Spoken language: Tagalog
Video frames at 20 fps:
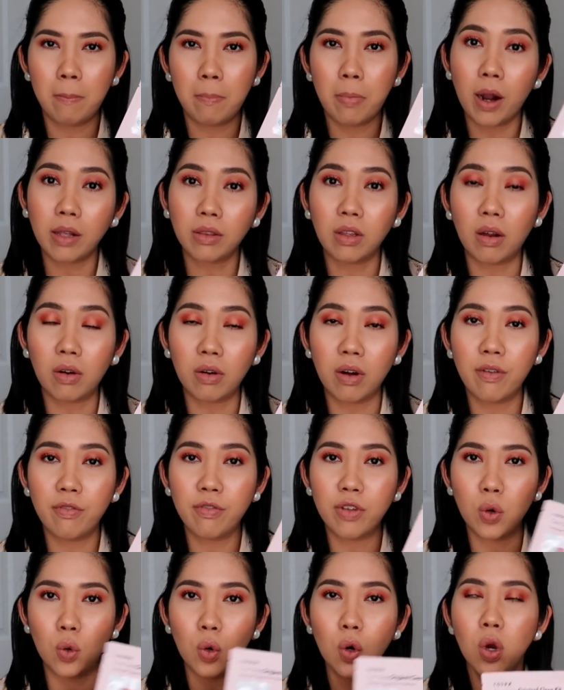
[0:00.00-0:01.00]
product
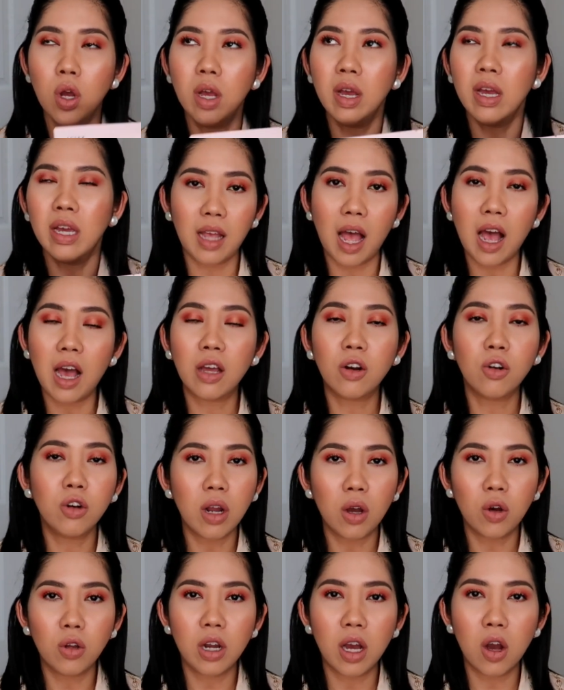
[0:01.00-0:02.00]
review,
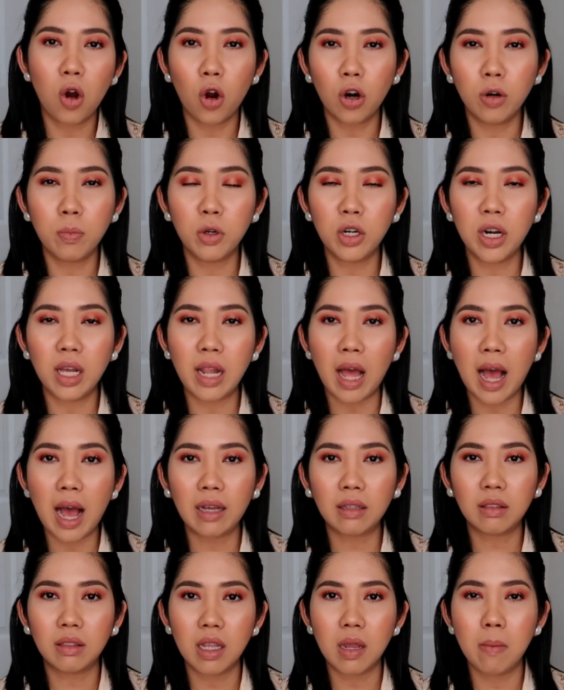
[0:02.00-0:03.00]
nagkakaroon ako ng hormonal
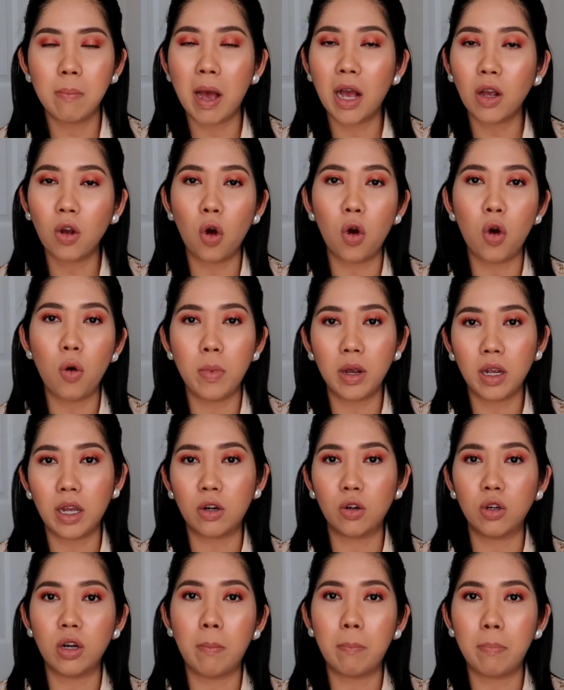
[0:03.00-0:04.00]
acne bago ako
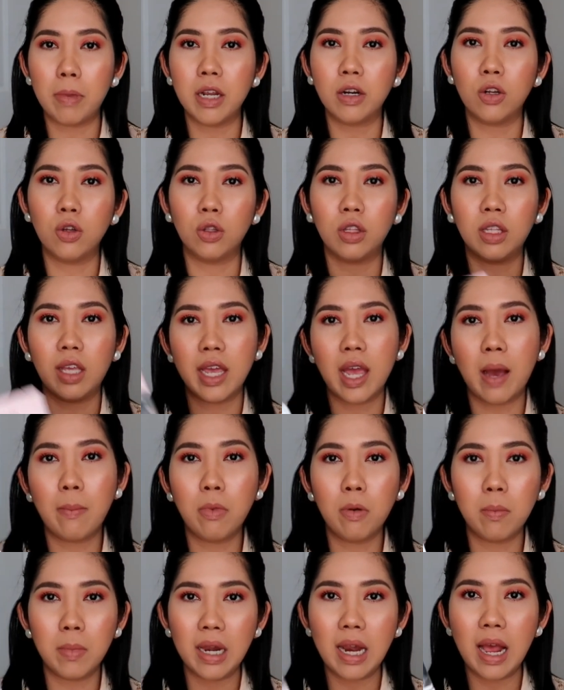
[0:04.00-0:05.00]
magkaroon ng period. Kaya
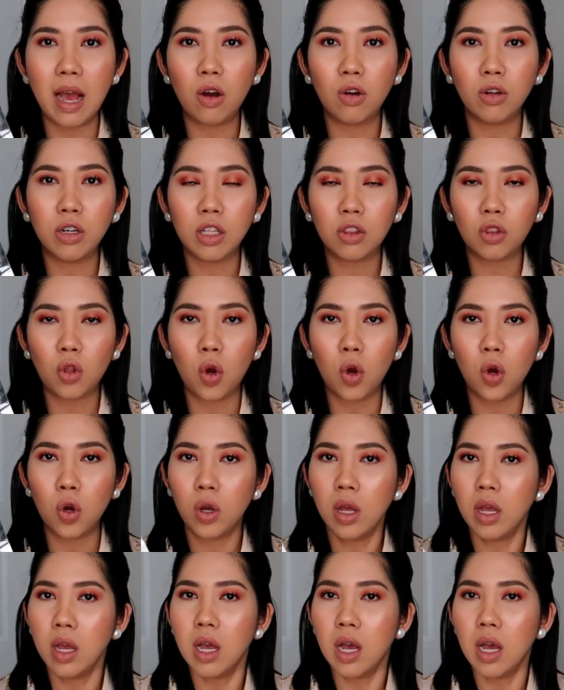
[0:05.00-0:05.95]
bumili ako nitong